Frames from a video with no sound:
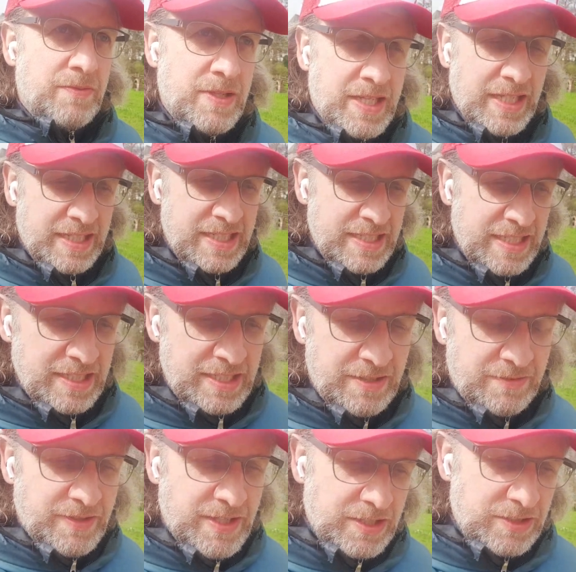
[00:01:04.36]
Gericht
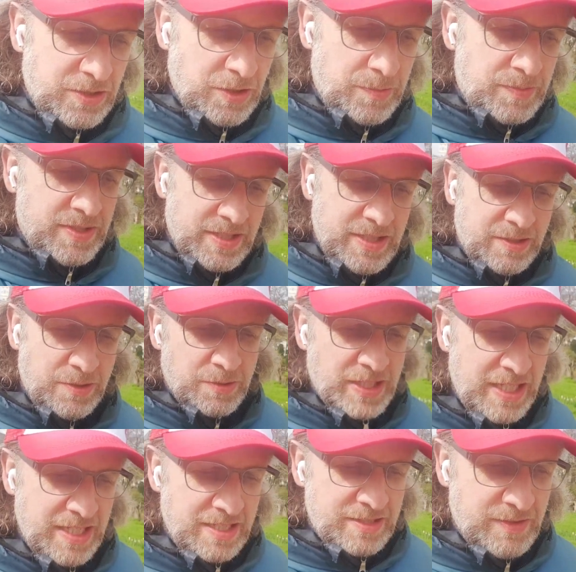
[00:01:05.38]
angefragt, ob es denn
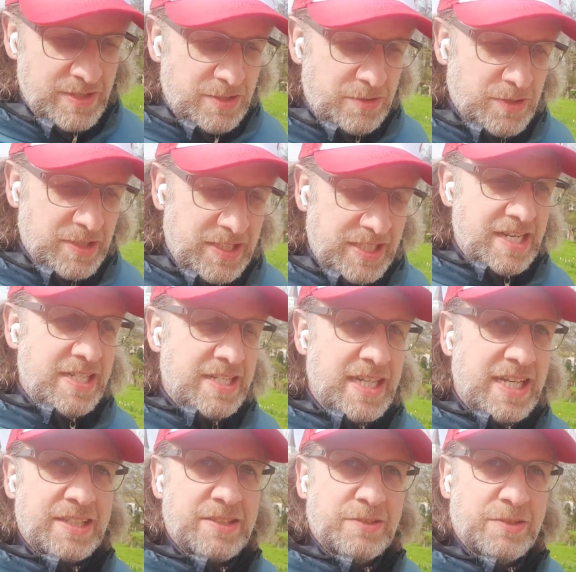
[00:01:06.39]
okay ist, wenn sie nur einen Teil der
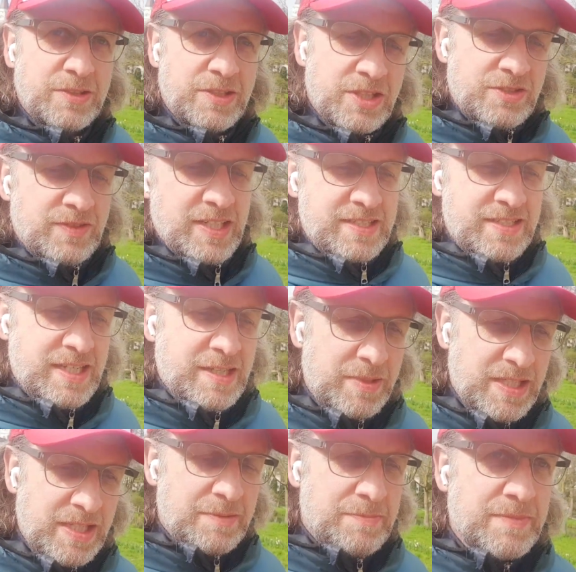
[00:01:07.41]
Akte oder Geschwärz
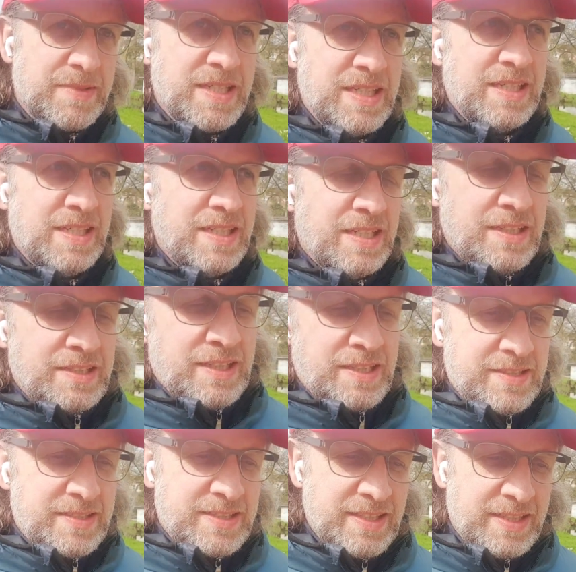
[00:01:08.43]
abgeben. Da hat
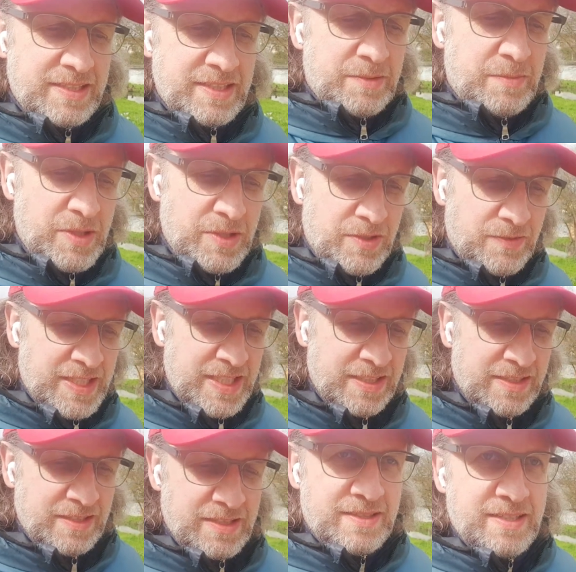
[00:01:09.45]
das Gericht dann mehr oder weniger
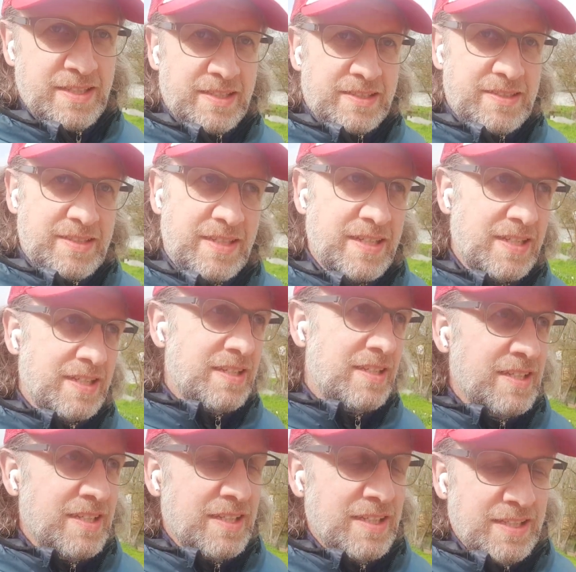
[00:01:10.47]
gesagt,
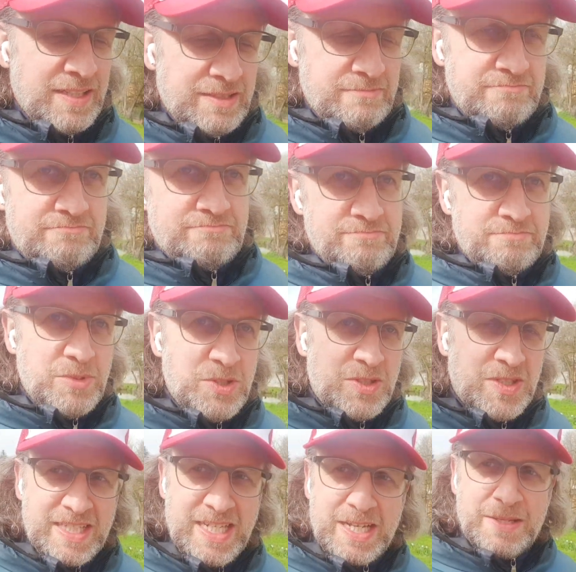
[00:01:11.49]
müsst ihr
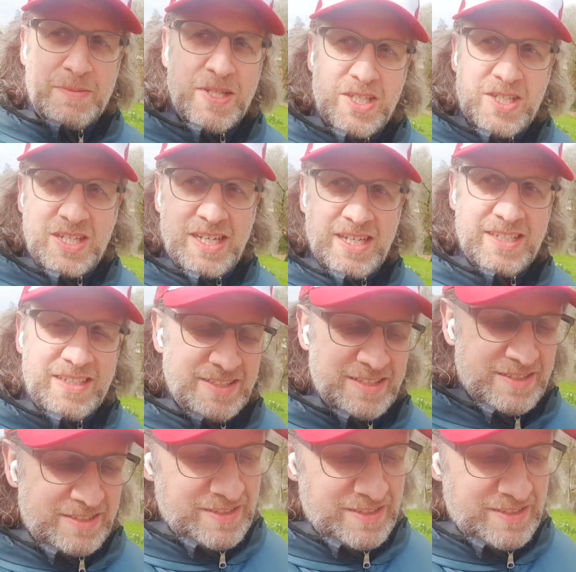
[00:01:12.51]
selber entscheiden, ja.